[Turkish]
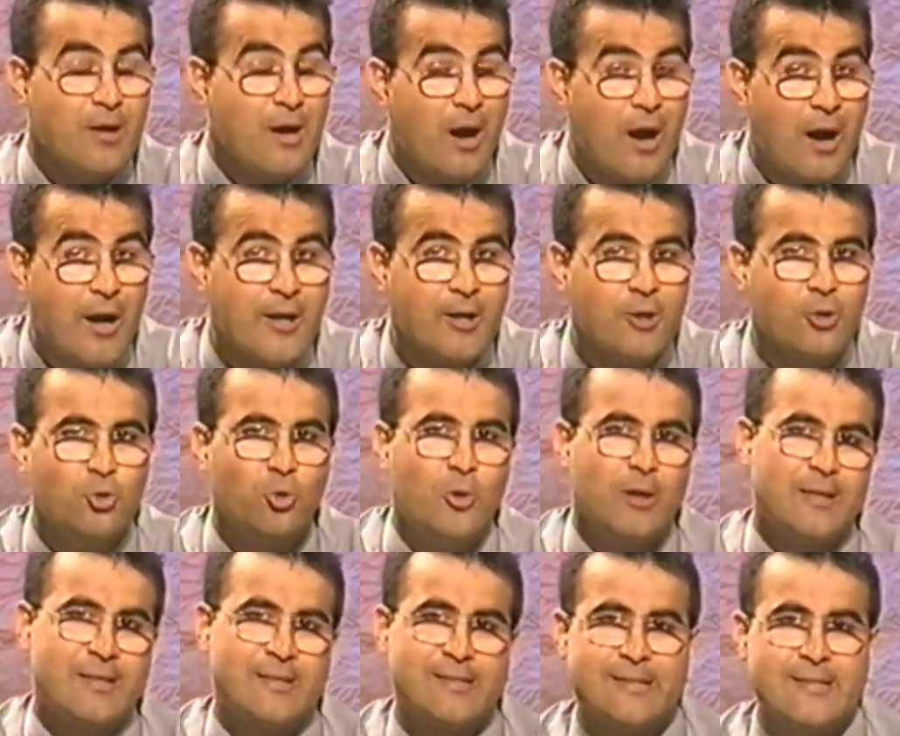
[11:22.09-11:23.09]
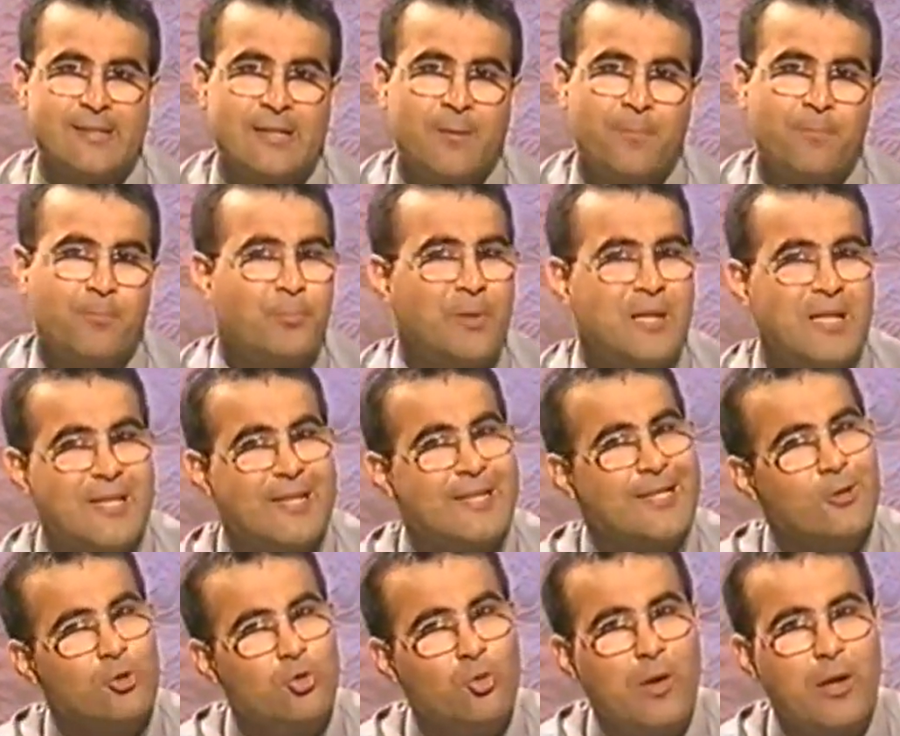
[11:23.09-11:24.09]
Hayır duası yap.
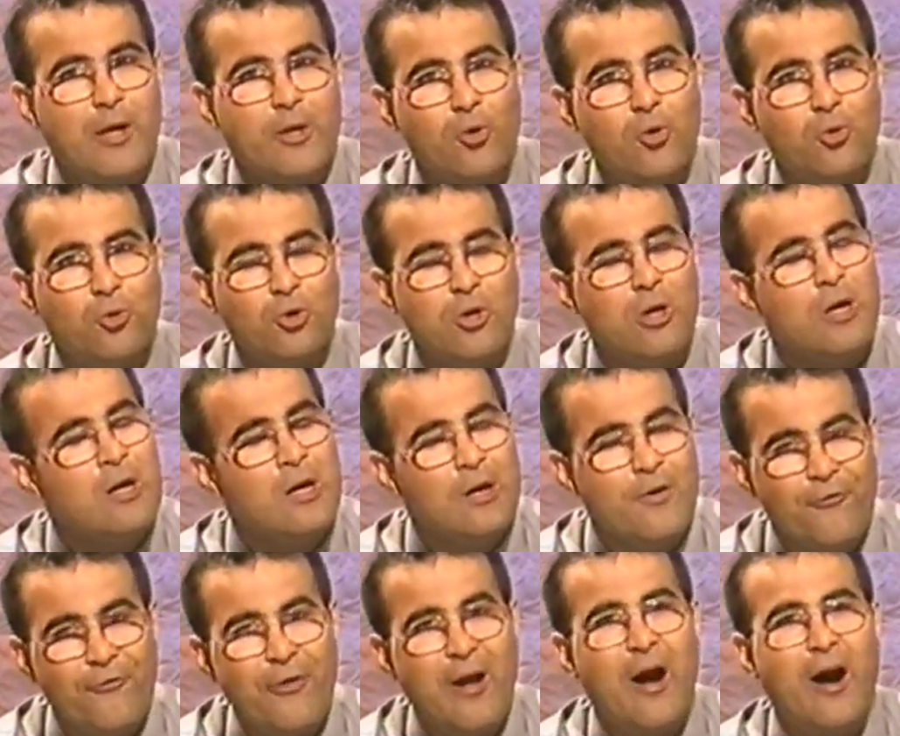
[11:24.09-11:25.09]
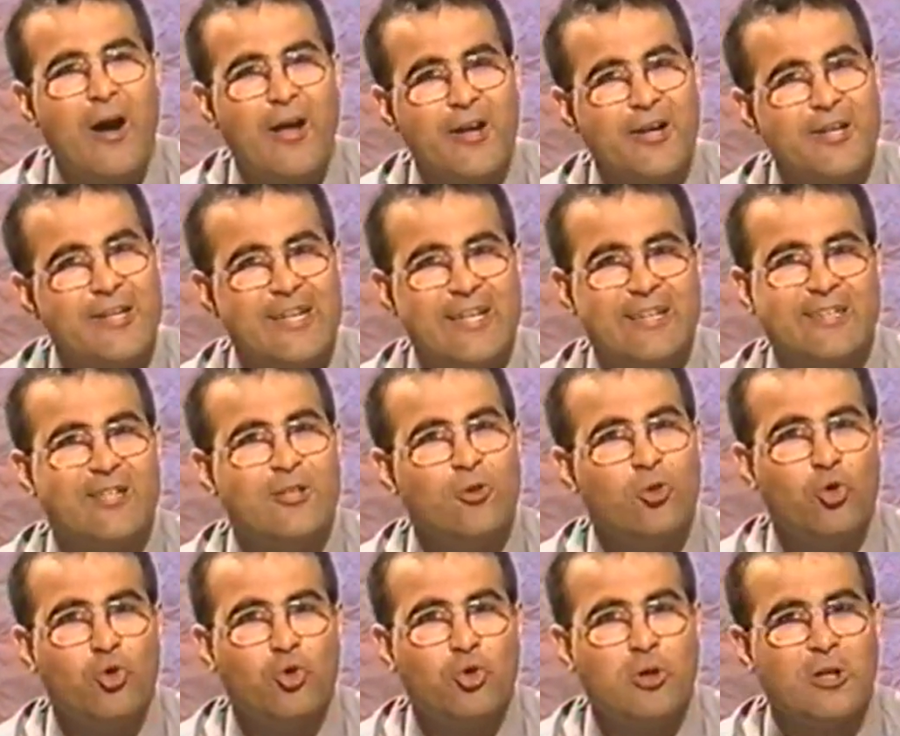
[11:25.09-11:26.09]
Bildiğin duayı oku ve hayır niyetiyle
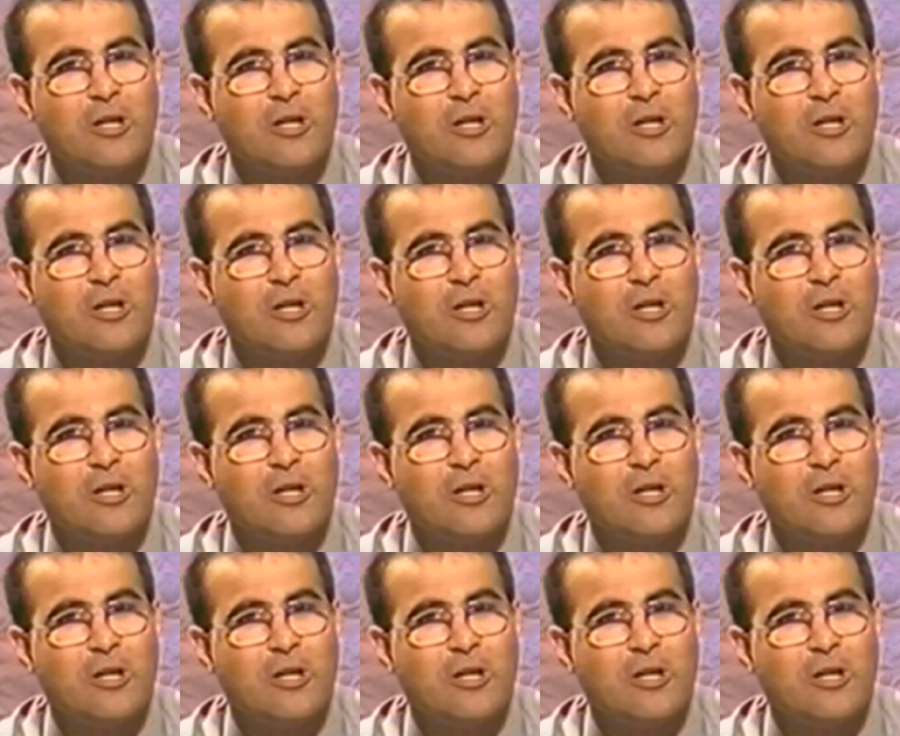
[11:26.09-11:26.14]
oku.